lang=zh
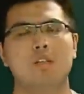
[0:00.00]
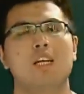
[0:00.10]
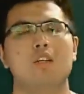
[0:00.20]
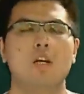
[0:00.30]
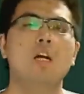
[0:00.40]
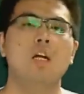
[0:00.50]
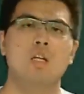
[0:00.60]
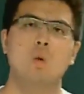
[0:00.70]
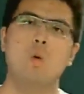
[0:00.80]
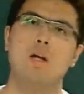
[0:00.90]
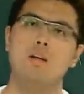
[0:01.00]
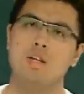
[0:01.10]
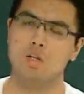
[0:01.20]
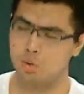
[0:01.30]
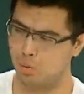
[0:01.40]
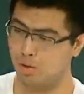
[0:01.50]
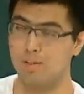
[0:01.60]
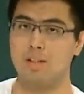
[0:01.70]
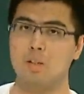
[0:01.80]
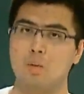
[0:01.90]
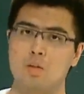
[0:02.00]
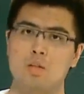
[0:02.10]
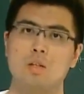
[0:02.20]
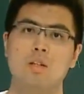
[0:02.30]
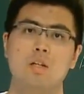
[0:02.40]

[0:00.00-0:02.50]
但是我刚才说的这些都是你要在